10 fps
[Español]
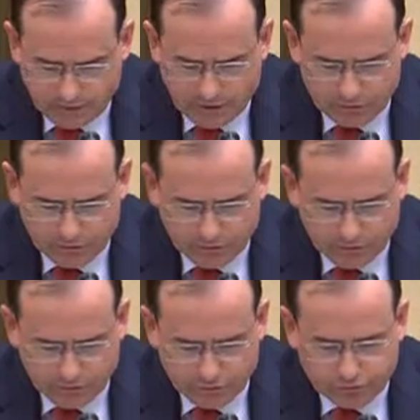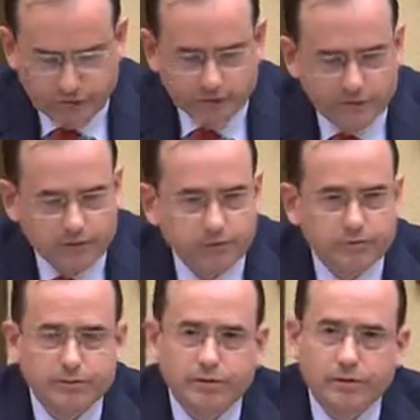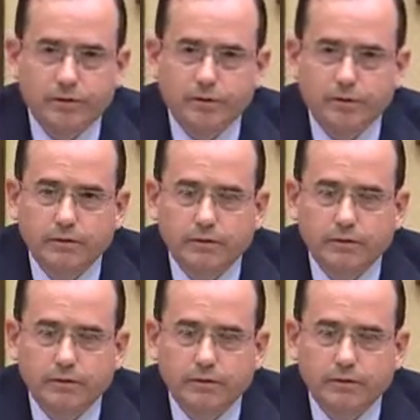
Y el hecho de que en estos 30 años, desde